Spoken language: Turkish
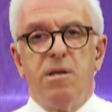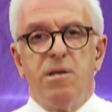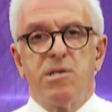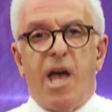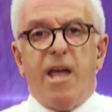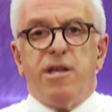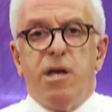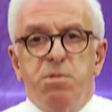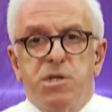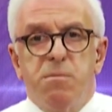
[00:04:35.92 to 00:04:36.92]
Sen
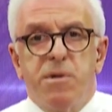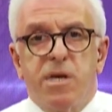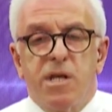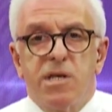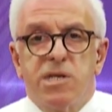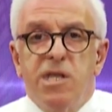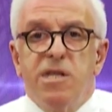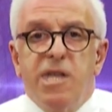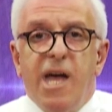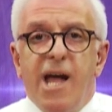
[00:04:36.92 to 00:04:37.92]
kimsin bir kere?
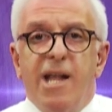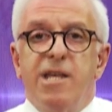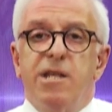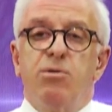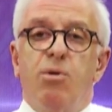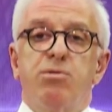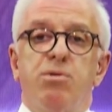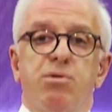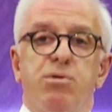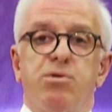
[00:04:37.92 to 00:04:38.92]
Senin değerlerin o
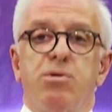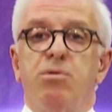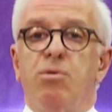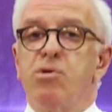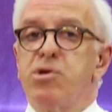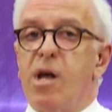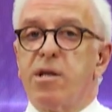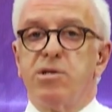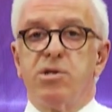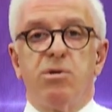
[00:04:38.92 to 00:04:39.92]
türkücünün, o
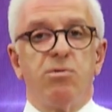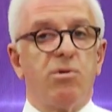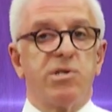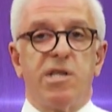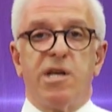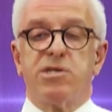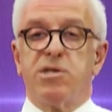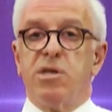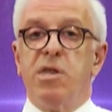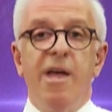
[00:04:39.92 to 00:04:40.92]
şarkıcının, o
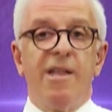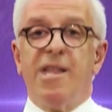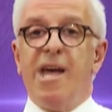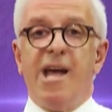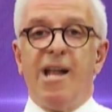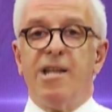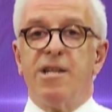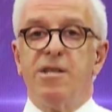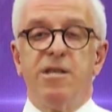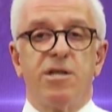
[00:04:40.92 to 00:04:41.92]
sanatçının
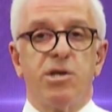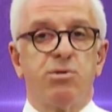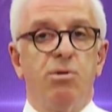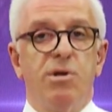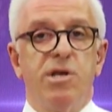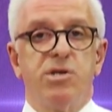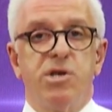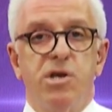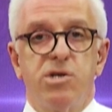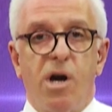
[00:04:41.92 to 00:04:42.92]
değerlerini ya da
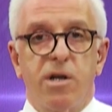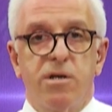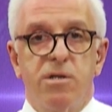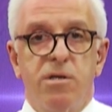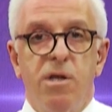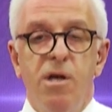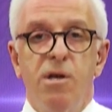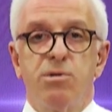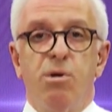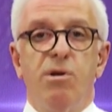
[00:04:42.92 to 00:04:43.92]
söyleyeceği şarkının,
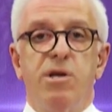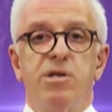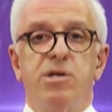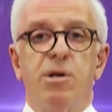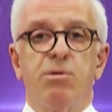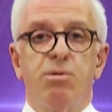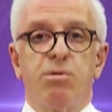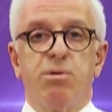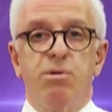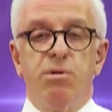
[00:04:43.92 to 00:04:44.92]
söyleyeceği
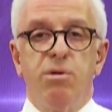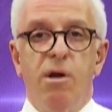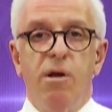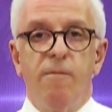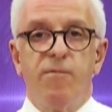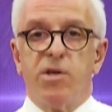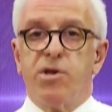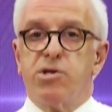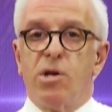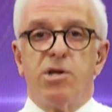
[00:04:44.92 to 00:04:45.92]
türkünün ya da
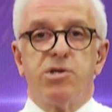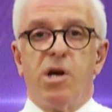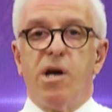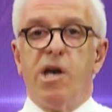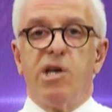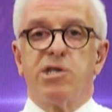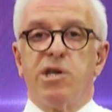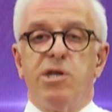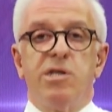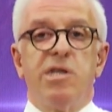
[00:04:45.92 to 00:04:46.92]
çalacağı
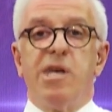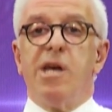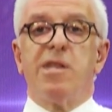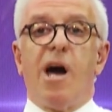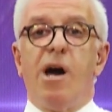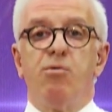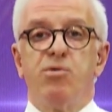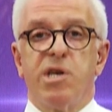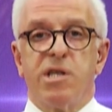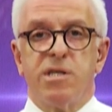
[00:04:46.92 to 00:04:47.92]
ezginin niye daha
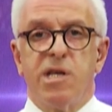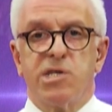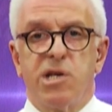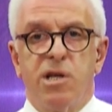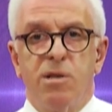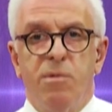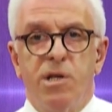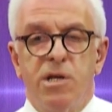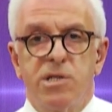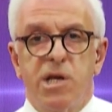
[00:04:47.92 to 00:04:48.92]
üzerinde
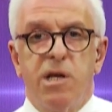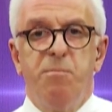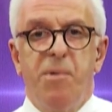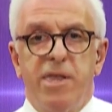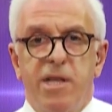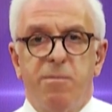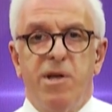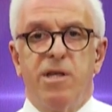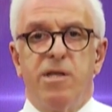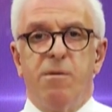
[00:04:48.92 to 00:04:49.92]
sayılmalı? Sayın Pendik
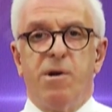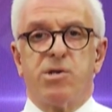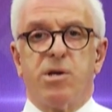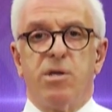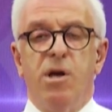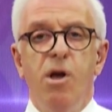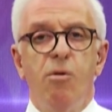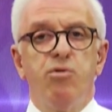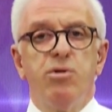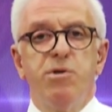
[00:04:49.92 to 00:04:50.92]
Belediye Başkanı,
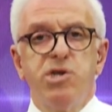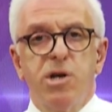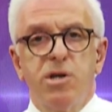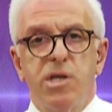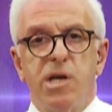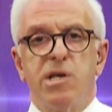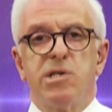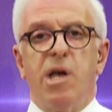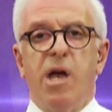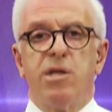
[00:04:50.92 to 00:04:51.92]
bunu bir çıkın da
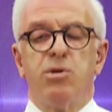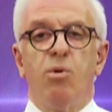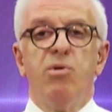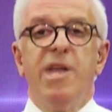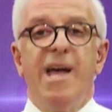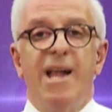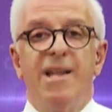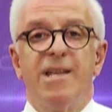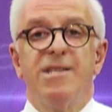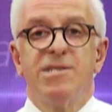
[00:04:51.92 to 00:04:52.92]
izah edin. O
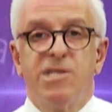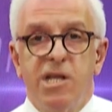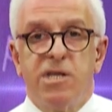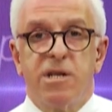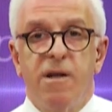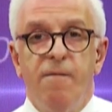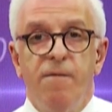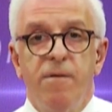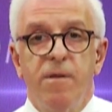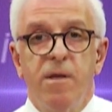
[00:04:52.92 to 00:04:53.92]
değerleriniz nedir?
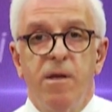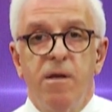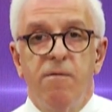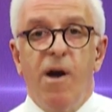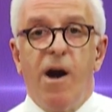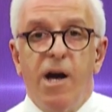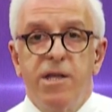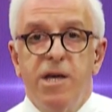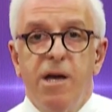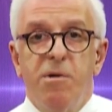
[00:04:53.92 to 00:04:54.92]
Ve
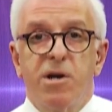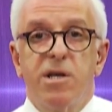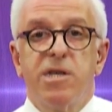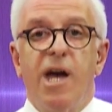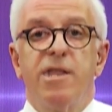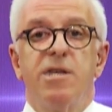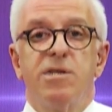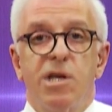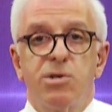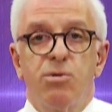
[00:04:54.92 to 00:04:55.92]
aynaya bakın
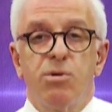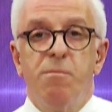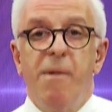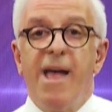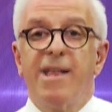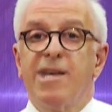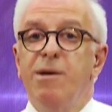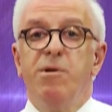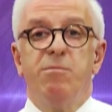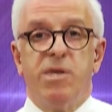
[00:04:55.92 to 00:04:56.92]
kendinize sorun. Ben
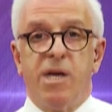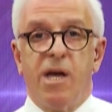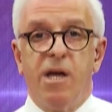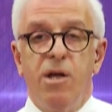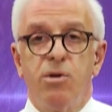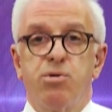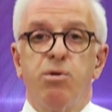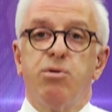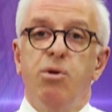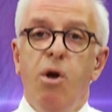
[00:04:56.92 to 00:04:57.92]
kimim diye.
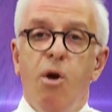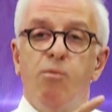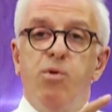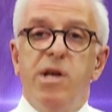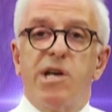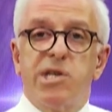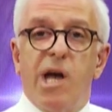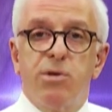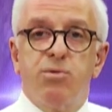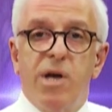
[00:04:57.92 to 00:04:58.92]
Çünkü bu
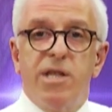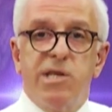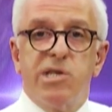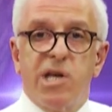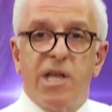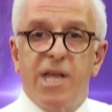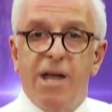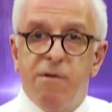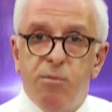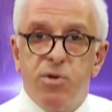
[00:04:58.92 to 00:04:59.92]
yasağı duyan
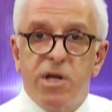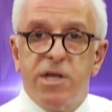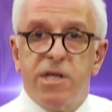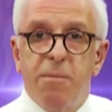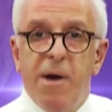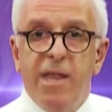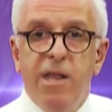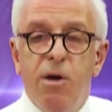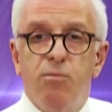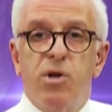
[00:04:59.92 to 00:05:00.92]
insanlar ve burada da ben
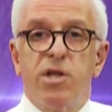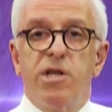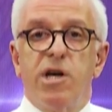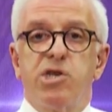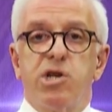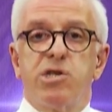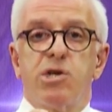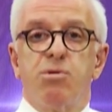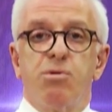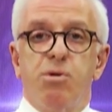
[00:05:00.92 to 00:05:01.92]
buradan açıkça
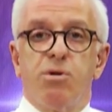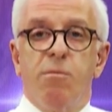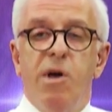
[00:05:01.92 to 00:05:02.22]
soruyorum.